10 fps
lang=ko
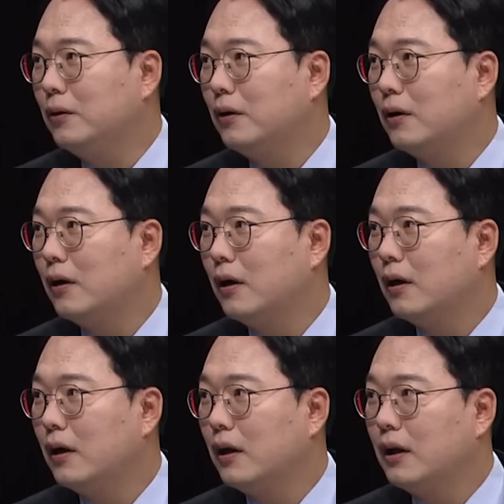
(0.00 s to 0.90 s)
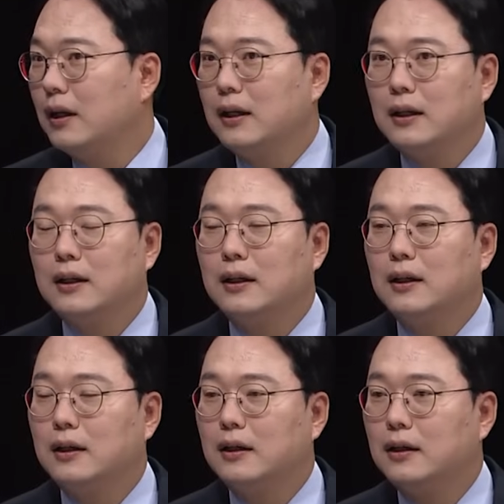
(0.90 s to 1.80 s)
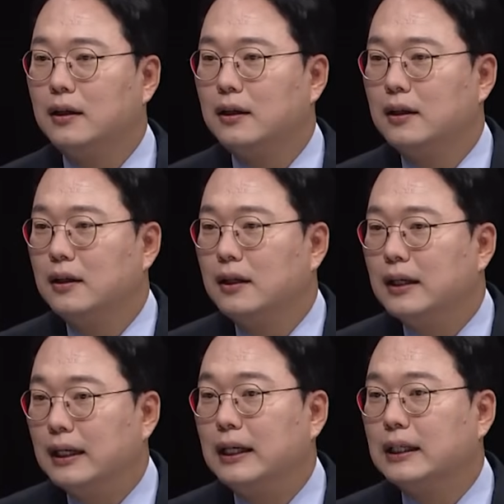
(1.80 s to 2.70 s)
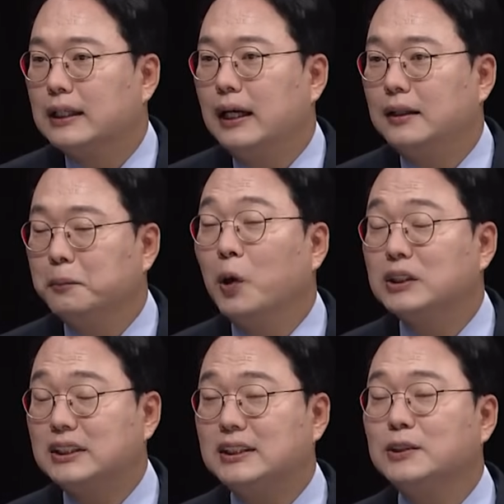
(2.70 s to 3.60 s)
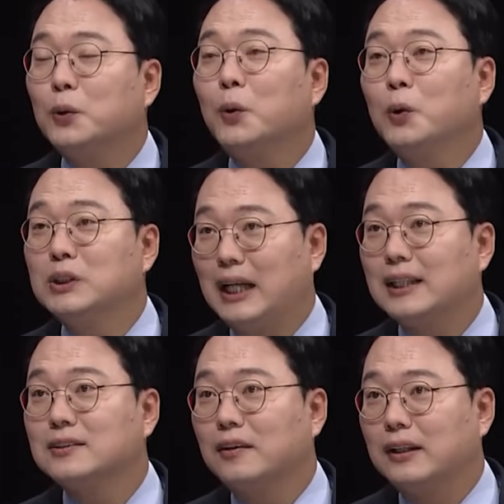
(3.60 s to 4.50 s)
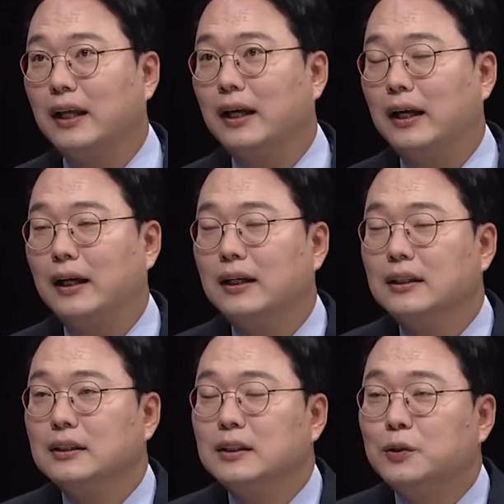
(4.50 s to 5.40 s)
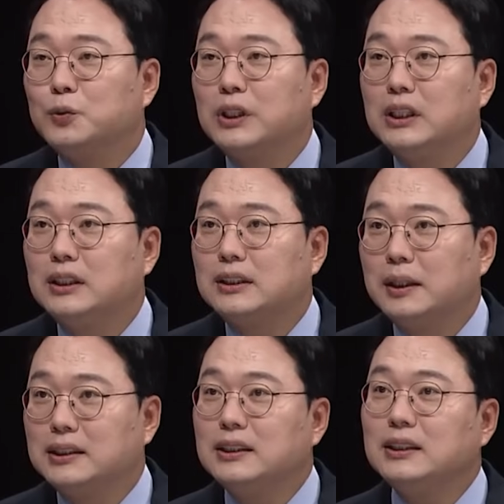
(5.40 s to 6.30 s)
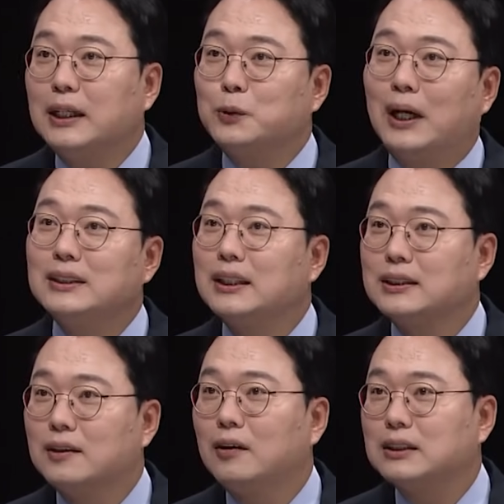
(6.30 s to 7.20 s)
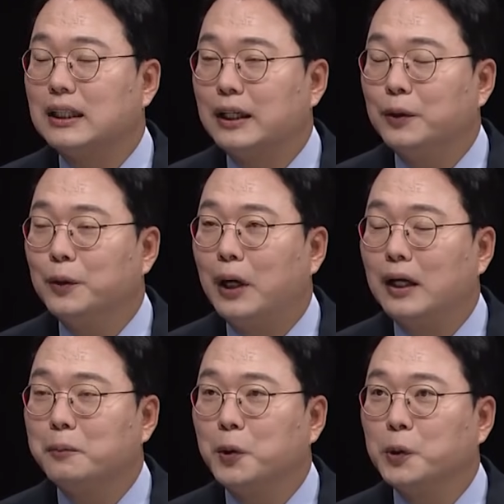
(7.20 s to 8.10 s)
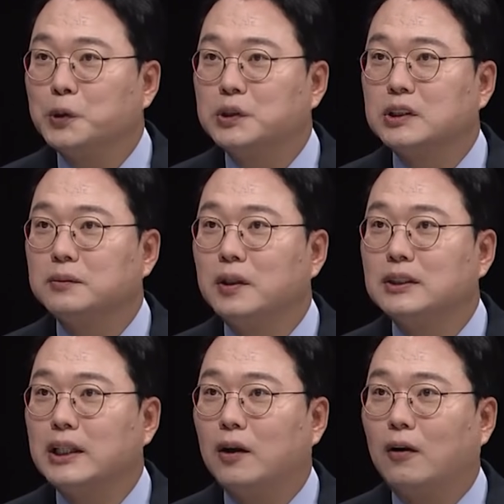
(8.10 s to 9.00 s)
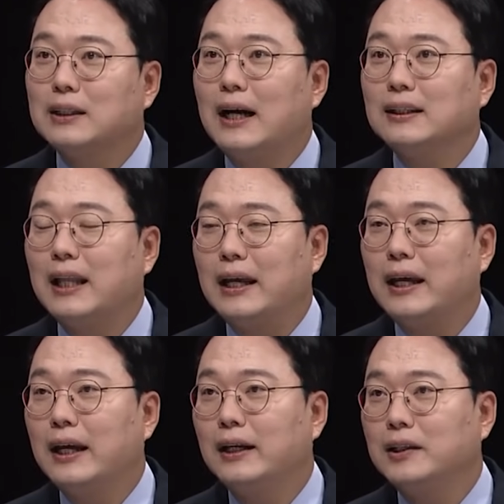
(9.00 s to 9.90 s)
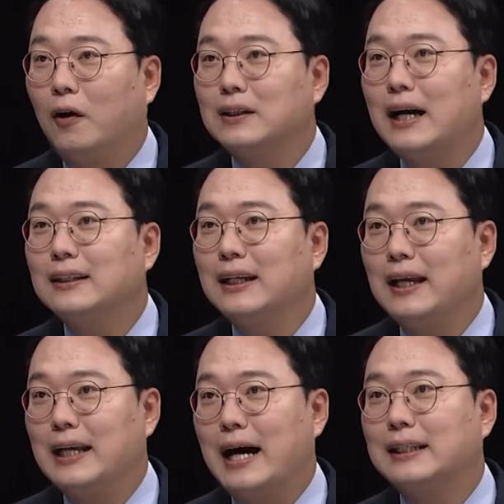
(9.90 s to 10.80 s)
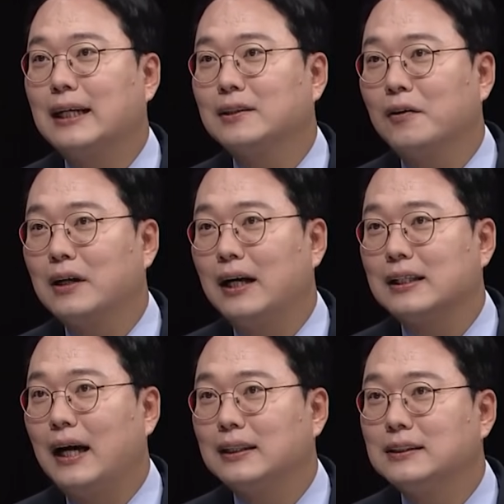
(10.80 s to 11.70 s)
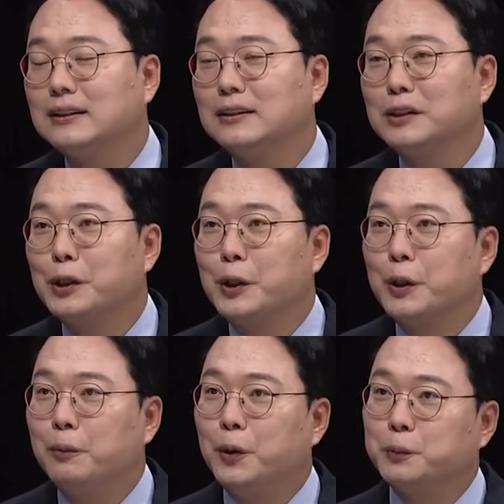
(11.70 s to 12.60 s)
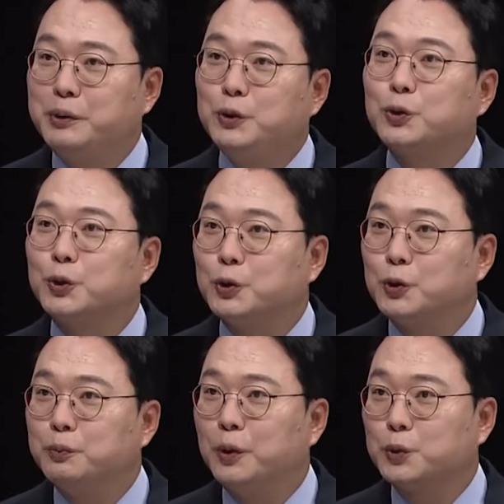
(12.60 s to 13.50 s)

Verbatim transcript: 네. 왜 의미가 없나요? 그래도 외연 확장을 시도하는 건데. 아, 그러니까 뭐 네. 시도는 하는 건데 네. 우리 이제 늘 계속 하는 얘기 그런 거잖아요. 음. 아니 뭐 지금 현재 여당 내에 여당 내 야당 역할을 하는 음. 뭐 비주류, 뭐 네.